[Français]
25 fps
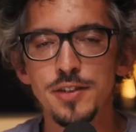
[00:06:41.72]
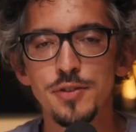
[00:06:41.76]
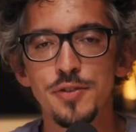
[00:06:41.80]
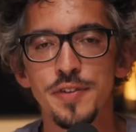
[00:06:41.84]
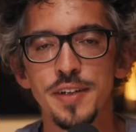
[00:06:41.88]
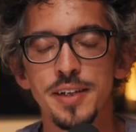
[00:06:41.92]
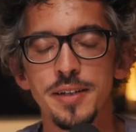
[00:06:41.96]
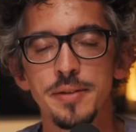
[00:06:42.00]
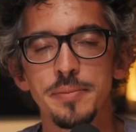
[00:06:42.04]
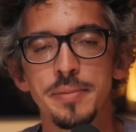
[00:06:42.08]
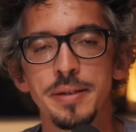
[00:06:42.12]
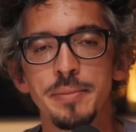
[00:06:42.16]
là, tu
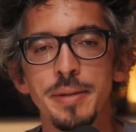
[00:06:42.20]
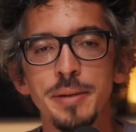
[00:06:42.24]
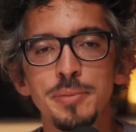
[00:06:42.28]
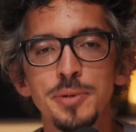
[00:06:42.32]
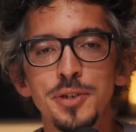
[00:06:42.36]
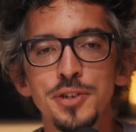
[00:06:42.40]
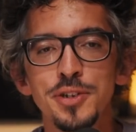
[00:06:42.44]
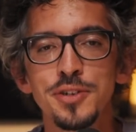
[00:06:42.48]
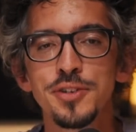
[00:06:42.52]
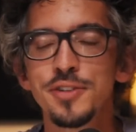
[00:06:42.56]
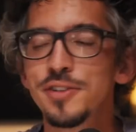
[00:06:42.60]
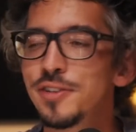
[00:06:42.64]
fais, mais
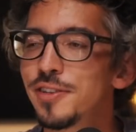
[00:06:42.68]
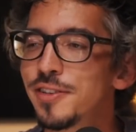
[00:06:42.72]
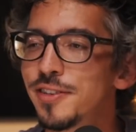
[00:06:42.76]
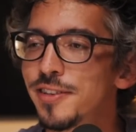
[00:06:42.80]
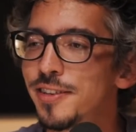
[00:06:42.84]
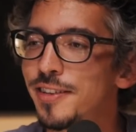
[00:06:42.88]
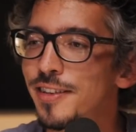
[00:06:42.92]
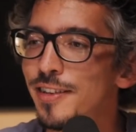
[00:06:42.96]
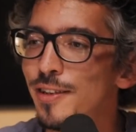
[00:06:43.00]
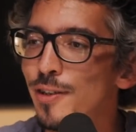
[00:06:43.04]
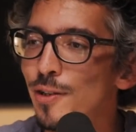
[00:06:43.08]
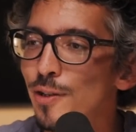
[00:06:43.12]
maman
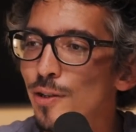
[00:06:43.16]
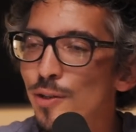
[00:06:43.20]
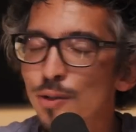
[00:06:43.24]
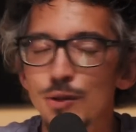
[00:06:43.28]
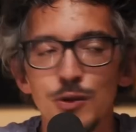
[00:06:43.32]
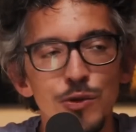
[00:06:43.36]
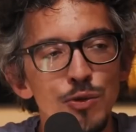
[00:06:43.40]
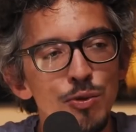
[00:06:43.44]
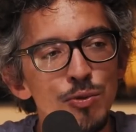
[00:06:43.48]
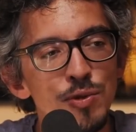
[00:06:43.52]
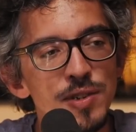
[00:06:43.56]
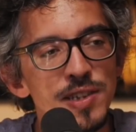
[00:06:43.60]

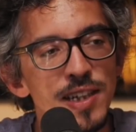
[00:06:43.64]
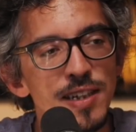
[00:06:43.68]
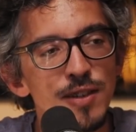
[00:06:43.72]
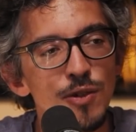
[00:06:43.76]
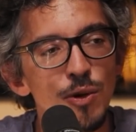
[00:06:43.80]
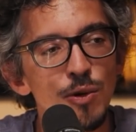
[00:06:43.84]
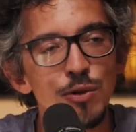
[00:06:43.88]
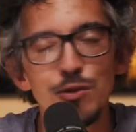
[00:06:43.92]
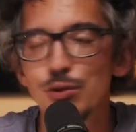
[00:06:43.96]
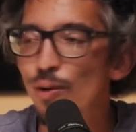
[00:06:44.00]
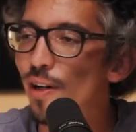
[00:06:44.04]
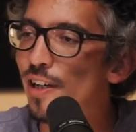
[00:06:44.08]

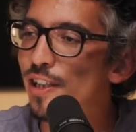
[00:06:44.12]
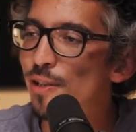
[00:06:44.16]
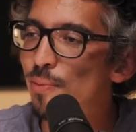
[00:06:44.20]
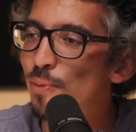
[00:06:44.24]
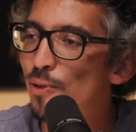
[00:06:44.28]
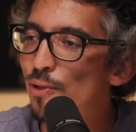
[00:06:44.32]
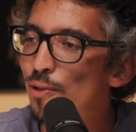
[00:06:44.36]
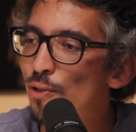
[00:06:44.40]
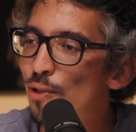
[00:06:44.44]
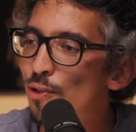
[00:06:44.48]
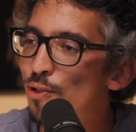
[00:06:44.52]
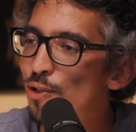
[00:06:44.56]
cet
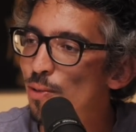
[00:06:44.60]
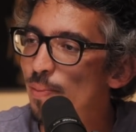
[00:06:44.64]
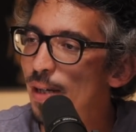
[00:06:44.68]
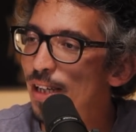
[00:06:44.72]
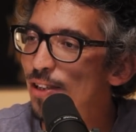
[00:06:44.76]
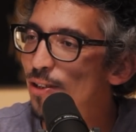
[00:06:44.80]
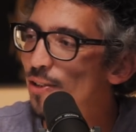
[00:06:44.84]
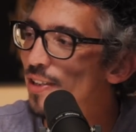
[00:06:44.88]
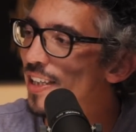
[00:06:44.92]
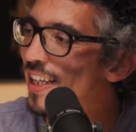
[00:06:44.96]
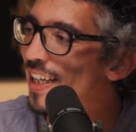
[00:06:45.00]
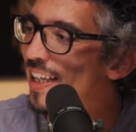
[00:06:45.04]
encouragement que tu,
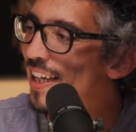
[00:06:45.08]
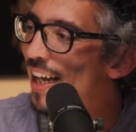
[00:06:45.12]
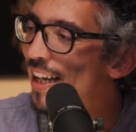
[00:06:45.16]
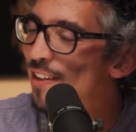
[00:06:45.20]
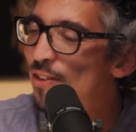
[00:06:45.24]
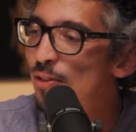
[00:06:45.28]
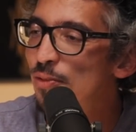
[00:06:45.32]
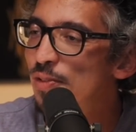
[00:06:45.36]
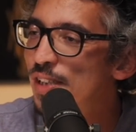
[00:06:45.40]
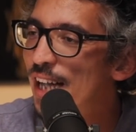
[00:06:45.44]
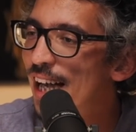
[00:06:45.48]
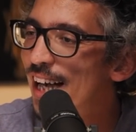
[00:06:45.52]
m'as donné
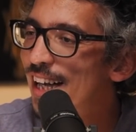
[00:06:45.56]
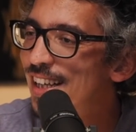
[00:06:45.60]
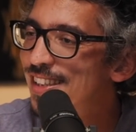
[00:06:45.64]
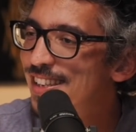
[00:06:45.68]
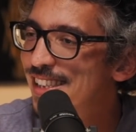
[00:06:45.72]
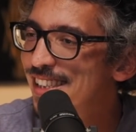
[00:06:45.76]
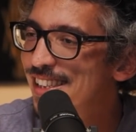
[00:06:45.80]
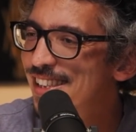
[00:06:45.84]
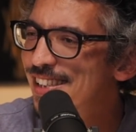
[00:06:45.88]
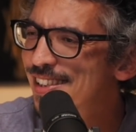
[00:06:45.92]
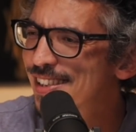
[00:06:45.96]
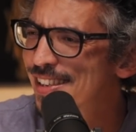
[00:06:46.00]
à devenir
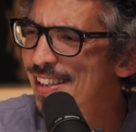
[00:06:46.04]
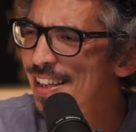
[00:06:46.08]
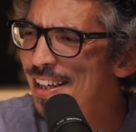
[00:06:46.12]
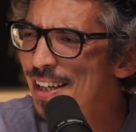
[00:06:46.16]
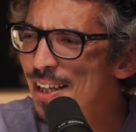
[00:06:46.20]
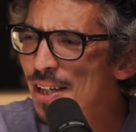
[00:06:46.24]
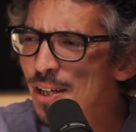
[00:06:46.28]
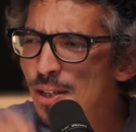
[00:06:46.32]
artiste.